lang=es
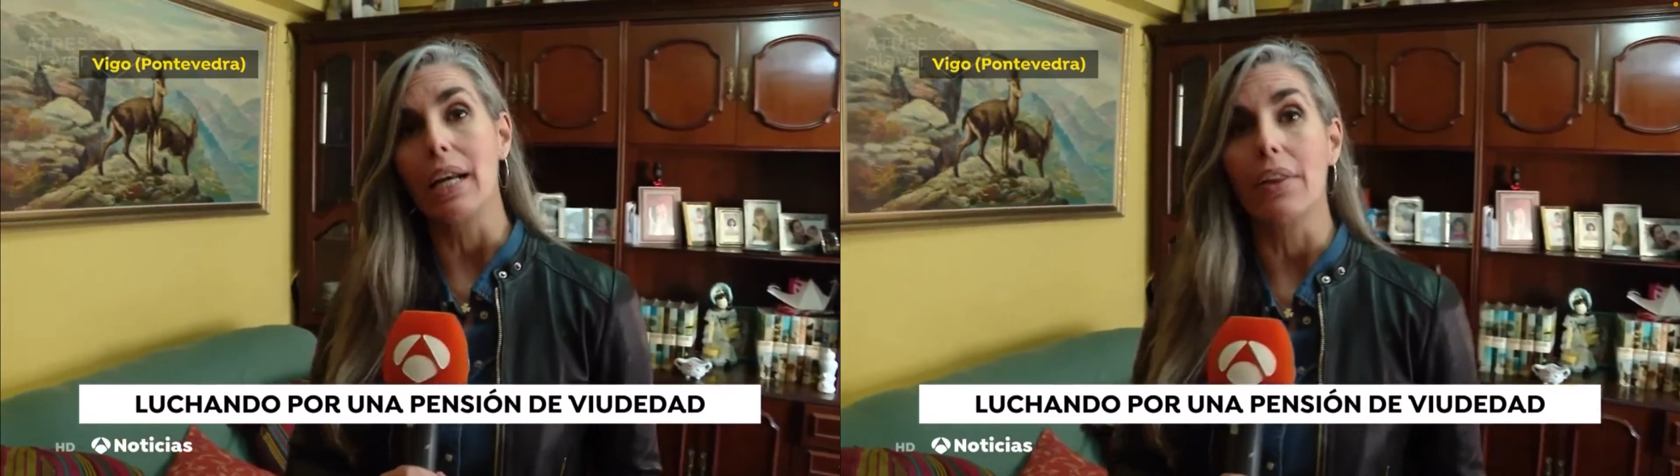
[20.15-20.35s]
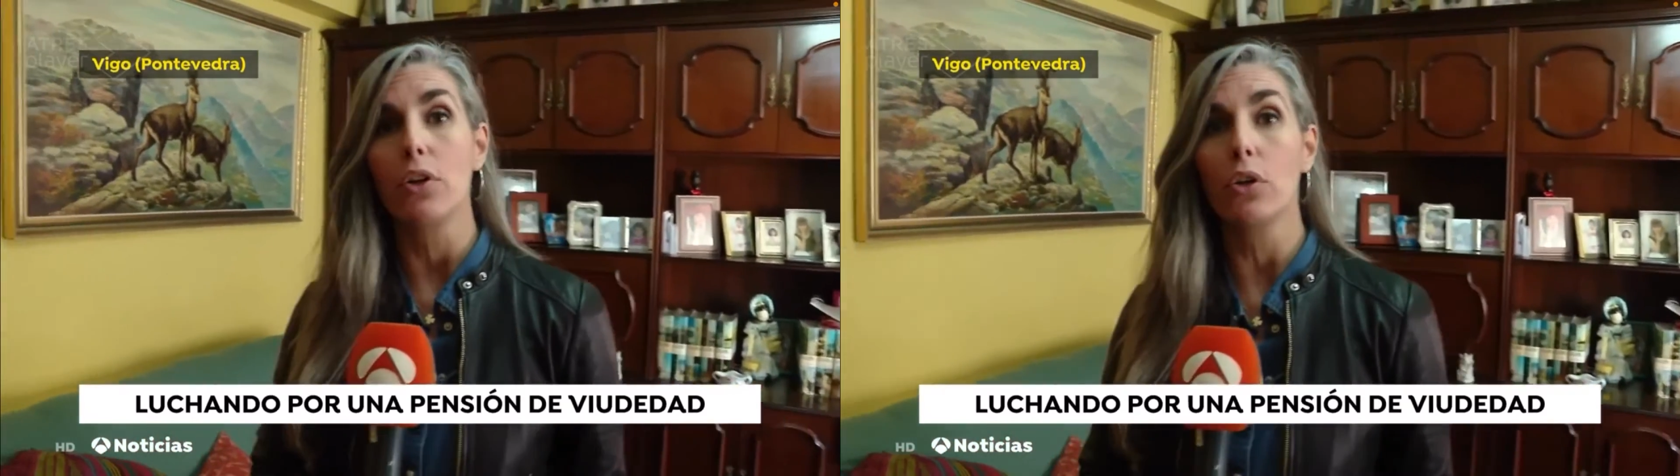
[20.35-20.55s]

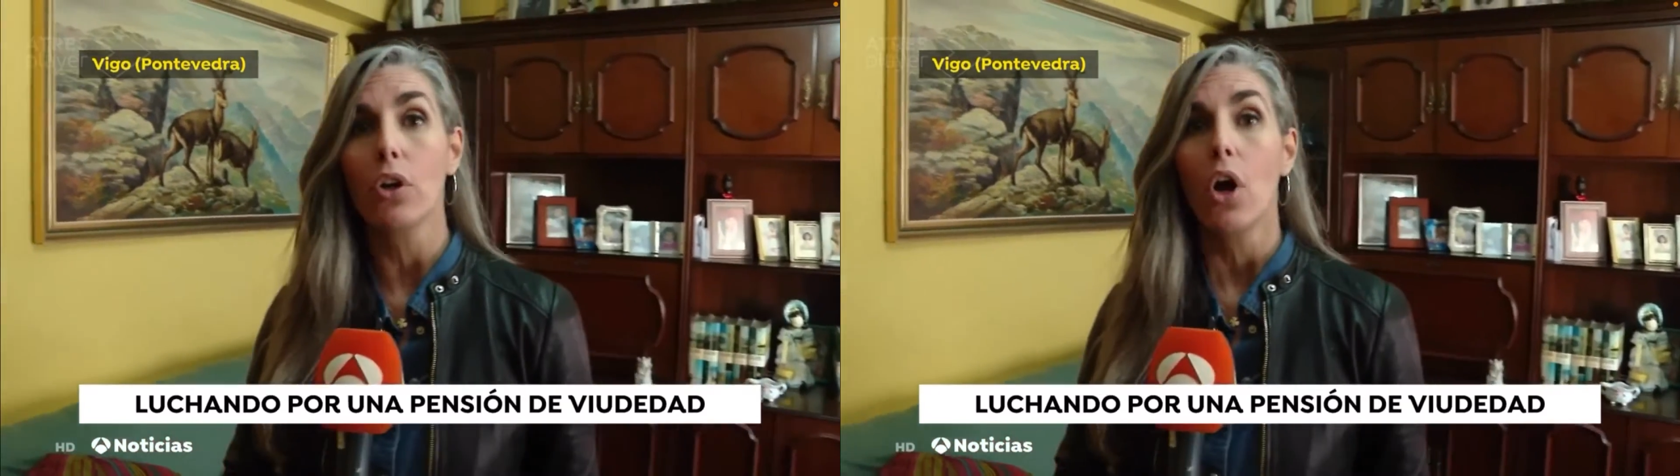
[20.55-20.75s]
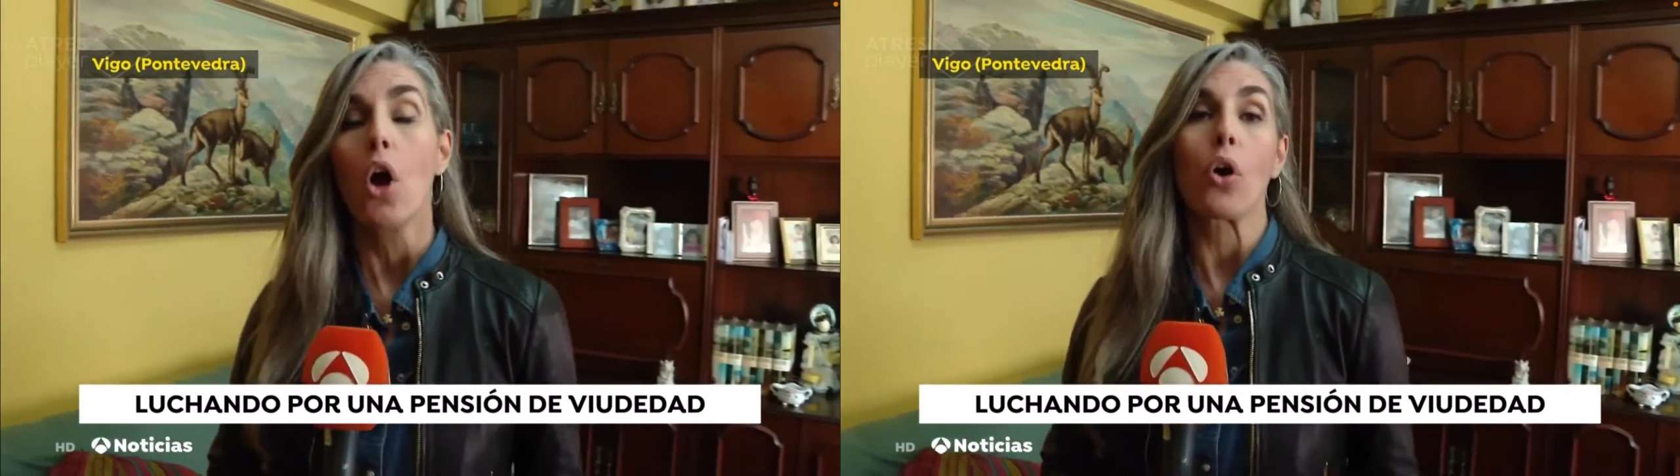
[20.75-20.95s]

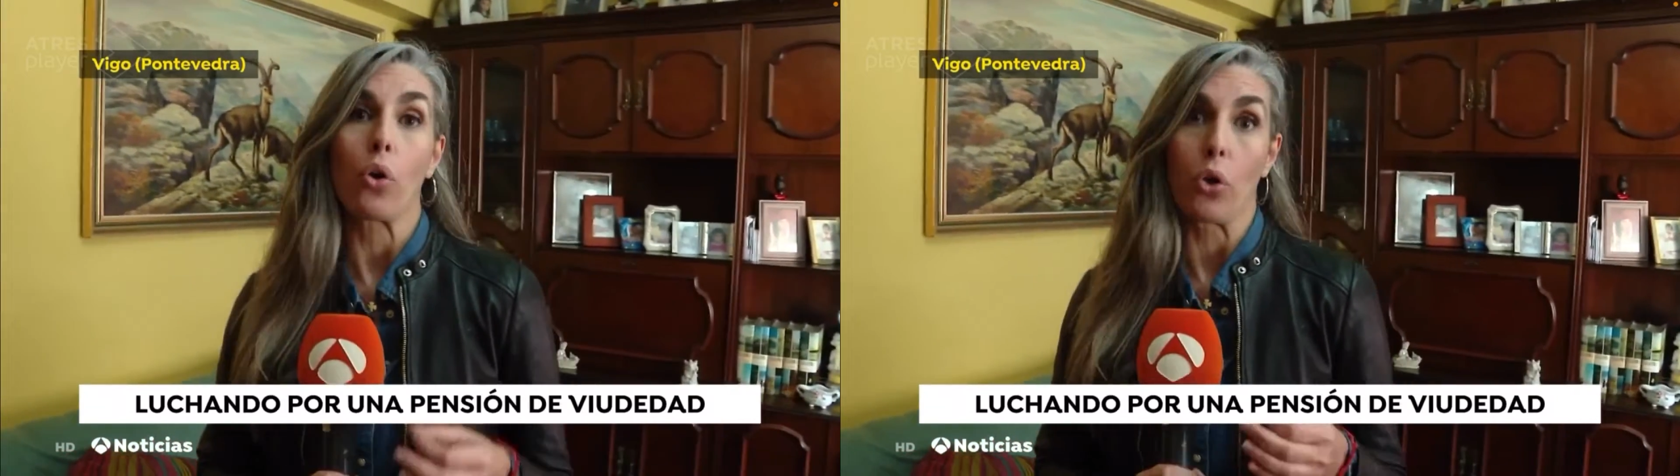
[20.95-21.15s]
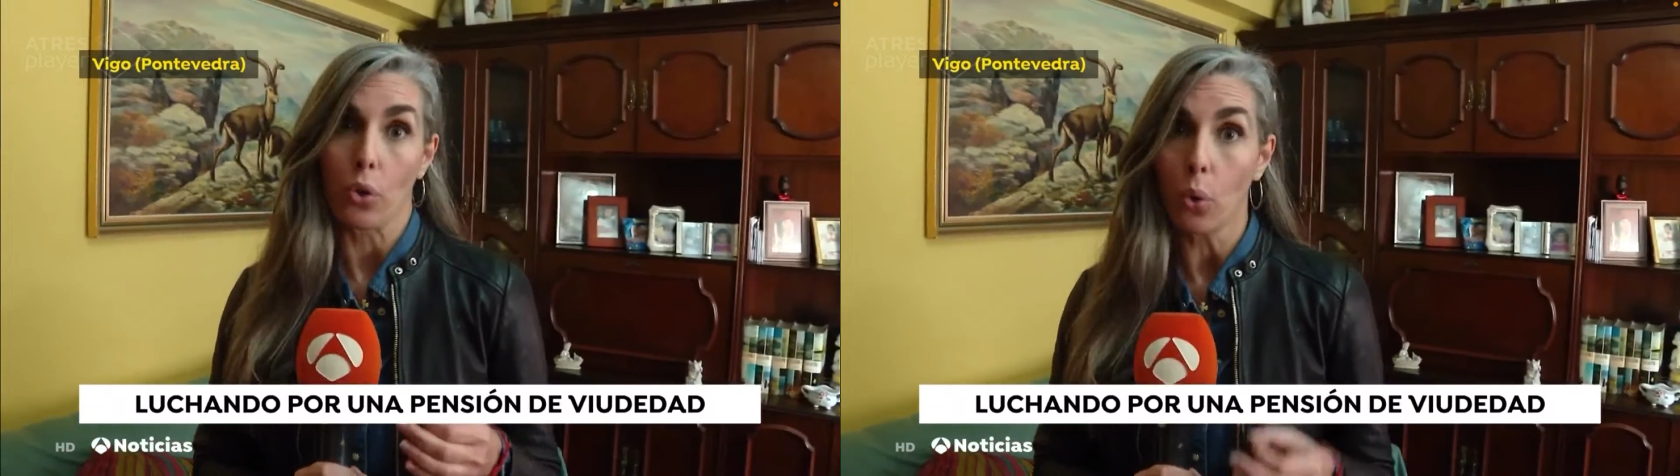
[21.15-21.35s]
relación
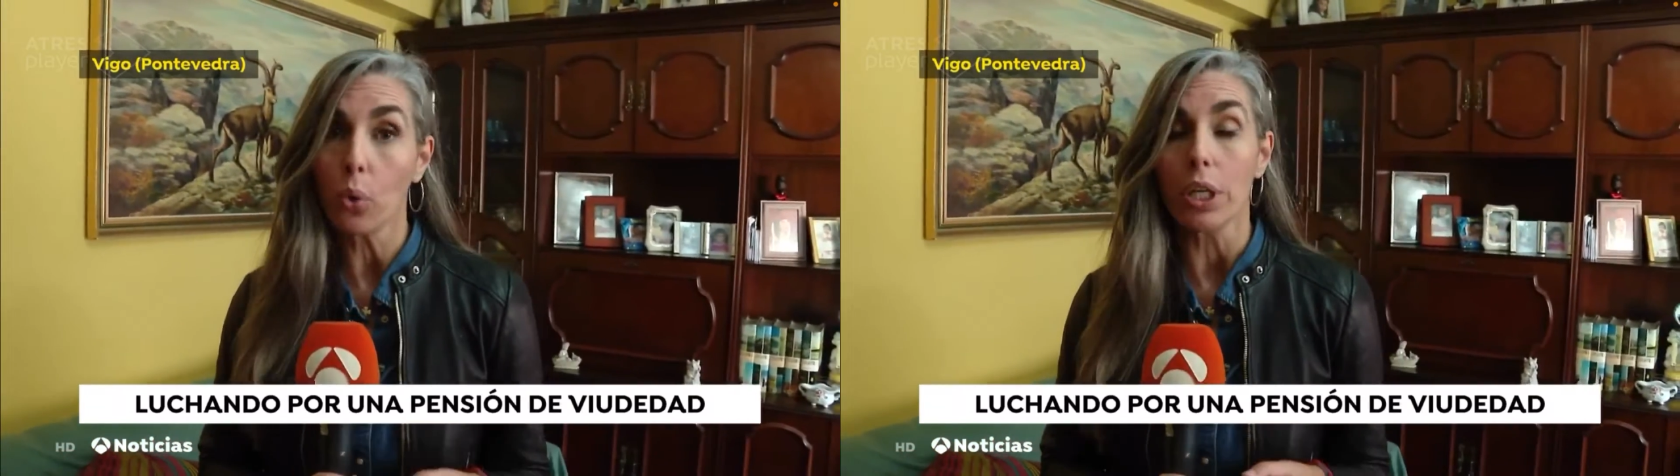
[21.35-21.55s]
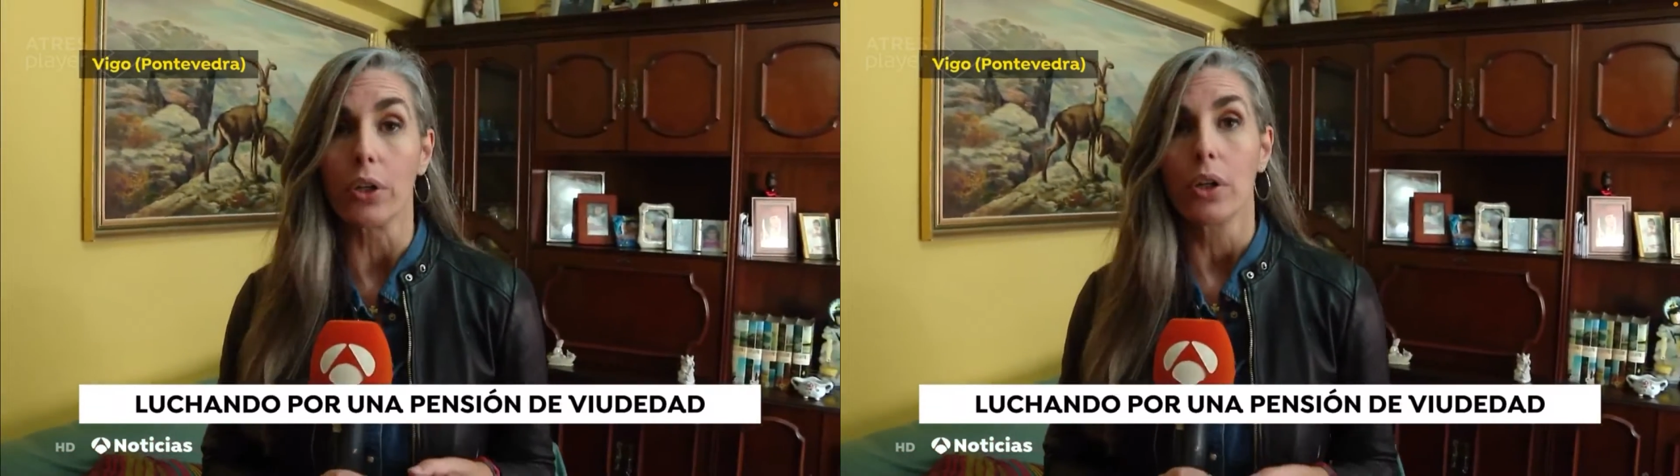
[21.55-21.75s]
con
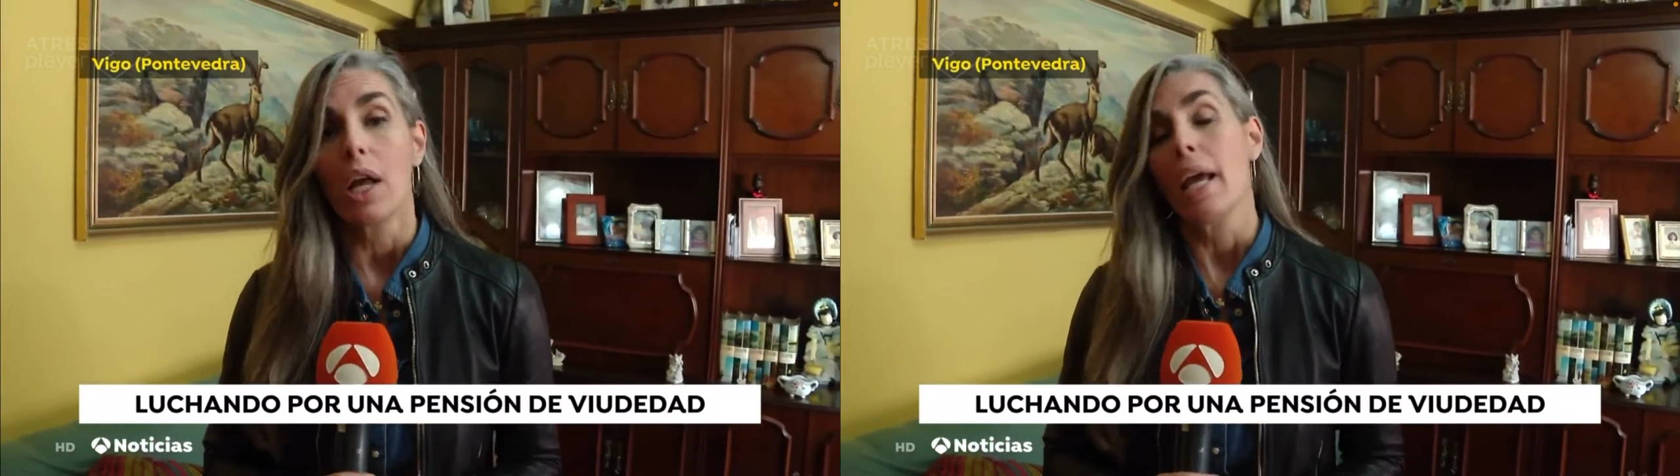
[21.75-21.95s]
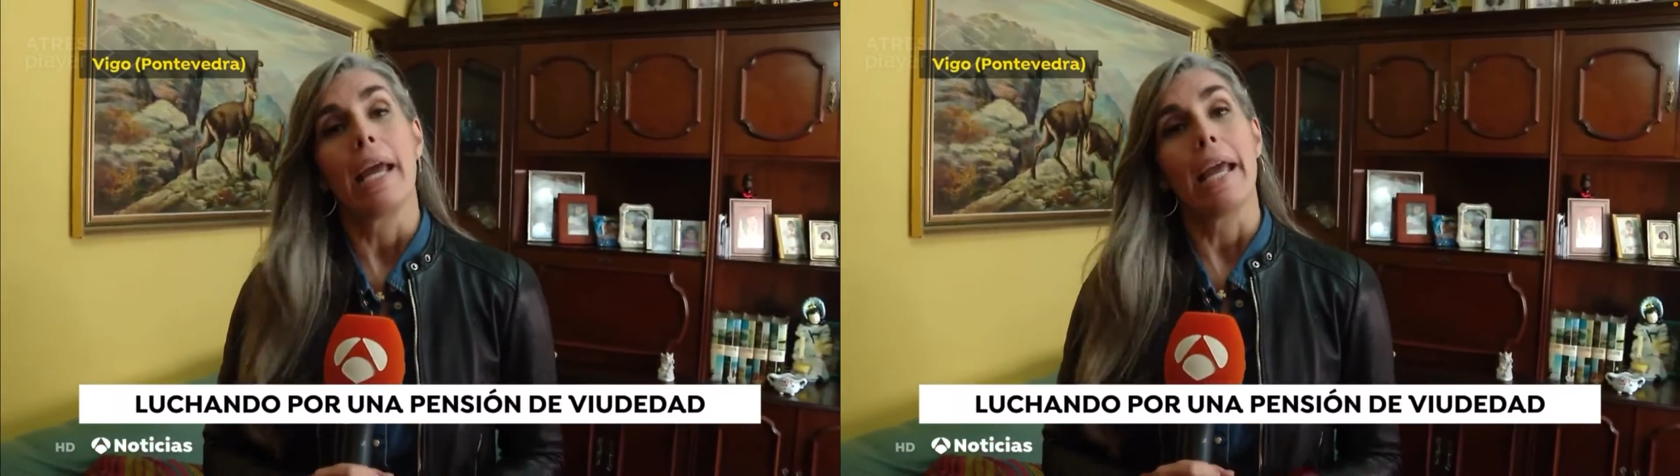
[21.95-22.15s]
Julio.